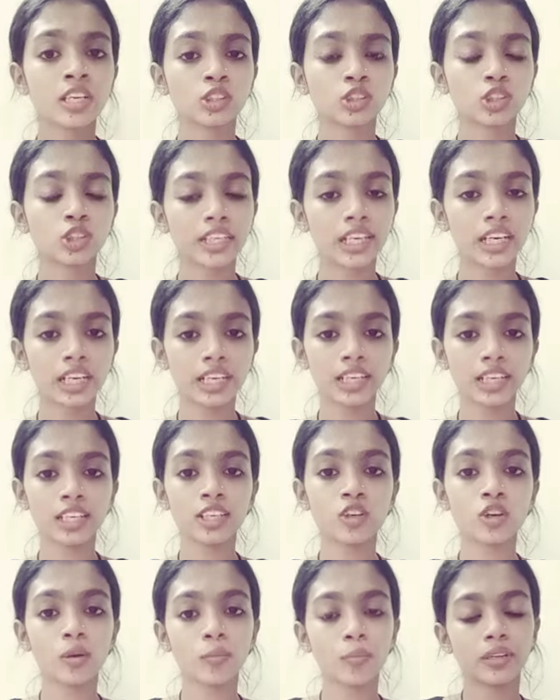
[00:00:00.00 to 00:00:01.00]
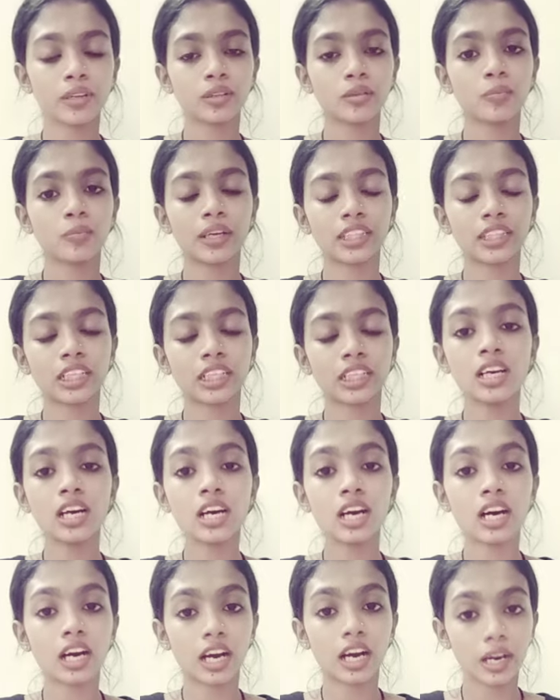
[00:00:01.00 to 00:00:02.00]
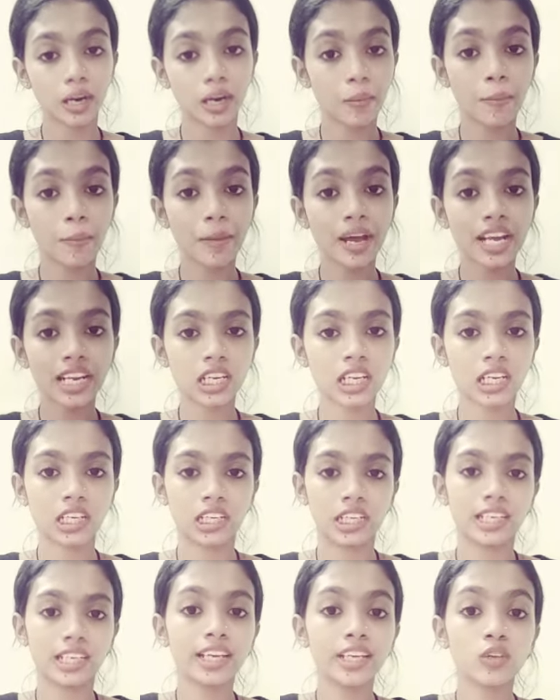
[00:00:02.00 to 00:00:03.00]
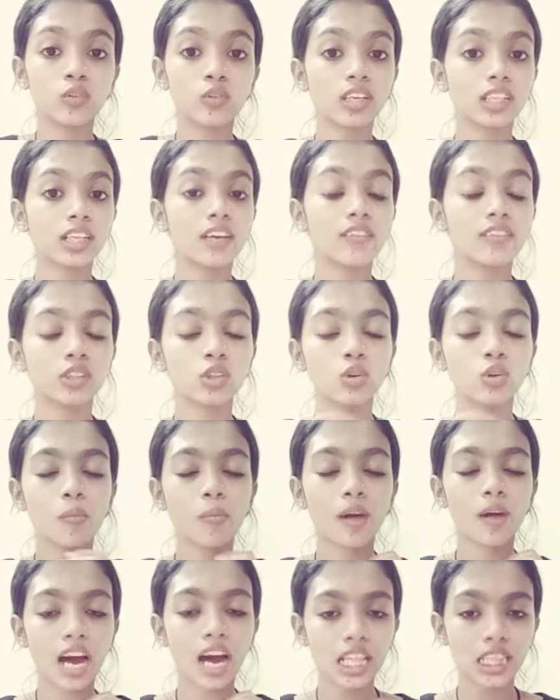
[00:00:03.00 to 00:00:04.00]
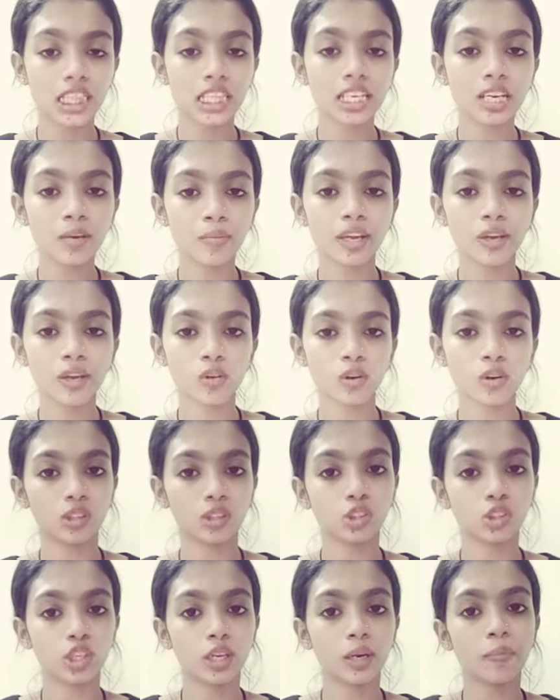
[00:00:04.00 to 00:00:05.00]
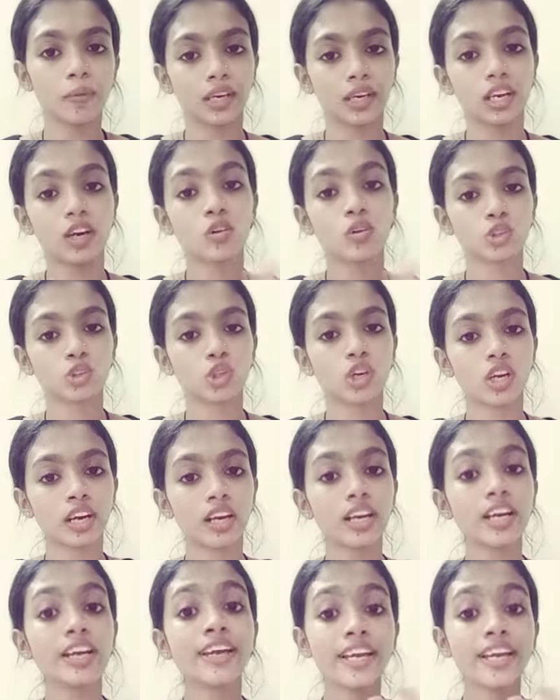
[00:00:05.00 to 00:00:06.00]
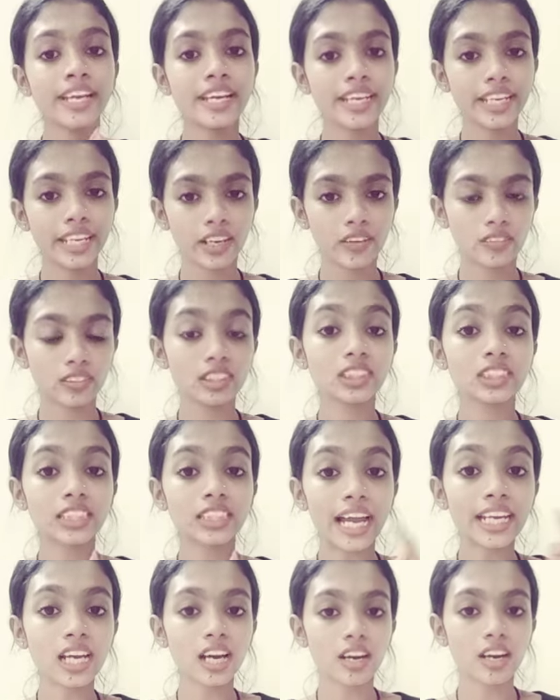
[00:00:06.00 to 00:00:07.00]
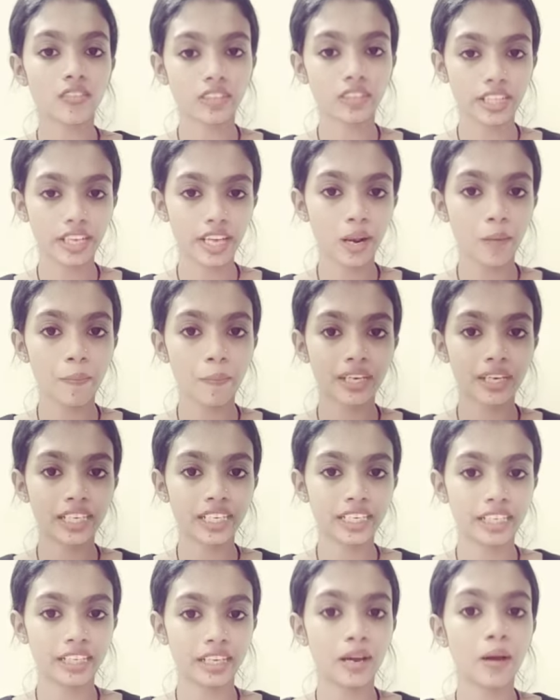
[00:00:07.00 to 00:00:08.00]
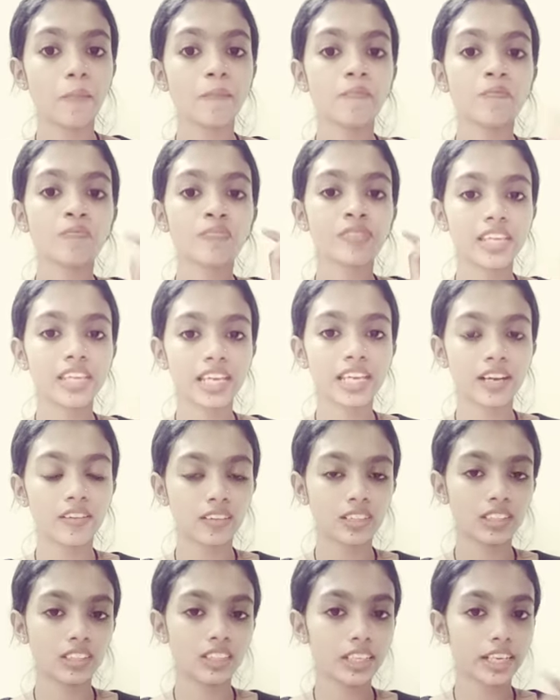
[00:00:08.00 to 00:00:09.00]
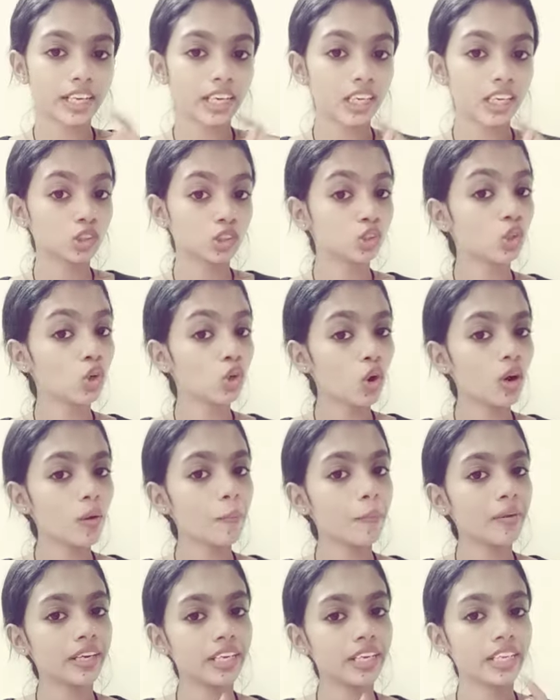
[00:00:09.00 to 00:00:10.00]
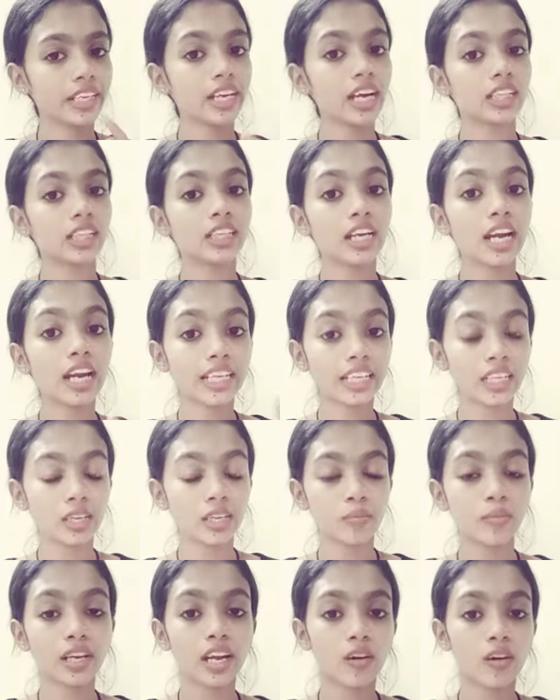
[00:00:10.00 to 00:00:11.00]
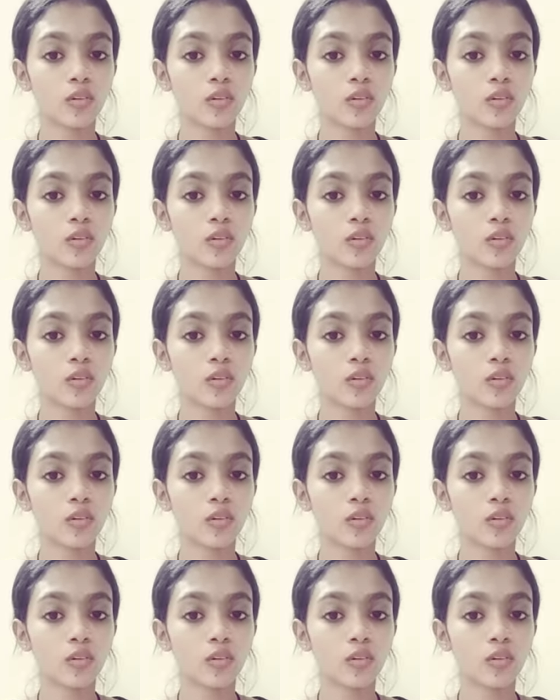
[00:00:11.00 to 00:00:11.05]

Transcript: ஸோ இயர்லி இயர்லி டொனேட் பண்ணுறது பார்த்தீங்கன்னா நம்ம அமெரிக்கா இருக்குல்ல இவங்க தான் வந்து ரொம்ப அதிகமாக இவங்களுக்கு வந்து டொனேட் பண்ணாங்க அவங்க சொல்கிறாங்க நீங்கள் வந்து சைனாக்கு வந்து ஹெல்ப் பண்ணிட்டீங்க நீங்கள் வந்து எங்களுக்கு எனக்கு துரோகம் பண்ணிட்டீங்க அதனால இனிமேல் நான்